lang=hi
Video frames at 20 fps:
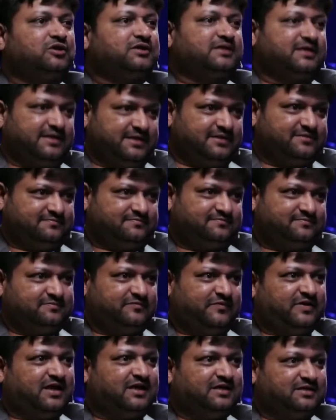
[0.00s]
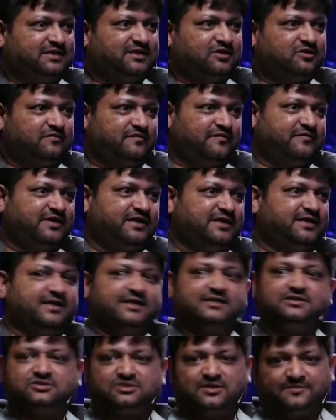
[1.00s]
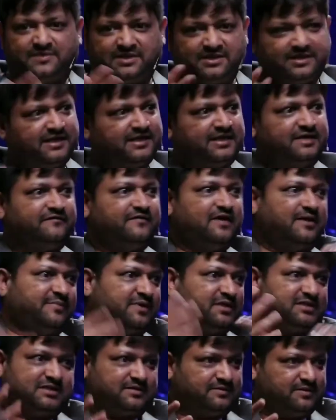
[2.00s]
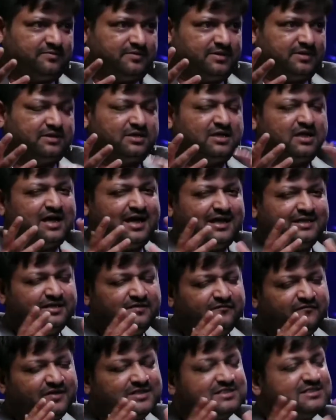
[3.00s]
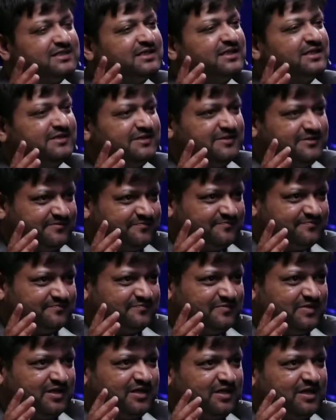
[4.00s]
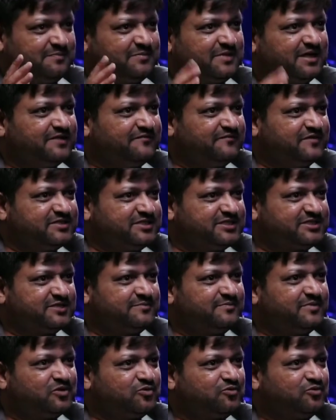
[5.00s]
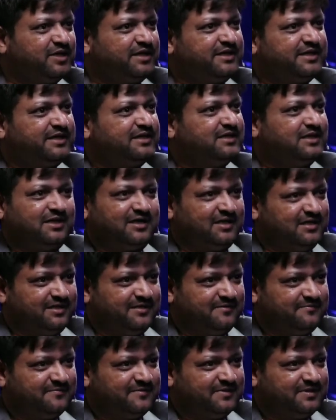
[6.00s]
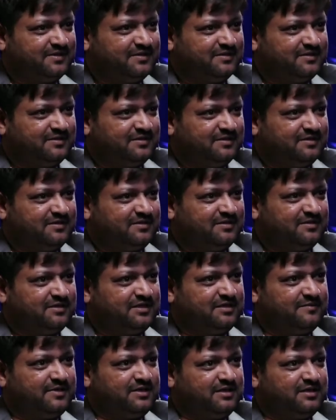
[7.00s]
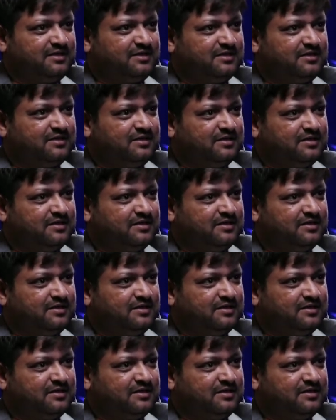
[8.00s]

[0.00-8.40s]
नॉट करेक्ट वी कॉन्ट थिंक ऑफ एवरी डे डेथ समथिंग नेगेटिव आई थिंक वंस इन ए ईयर अगर आप थर्टी फर्स्ट दिसंबर को एक डेट लगा लें कि मैं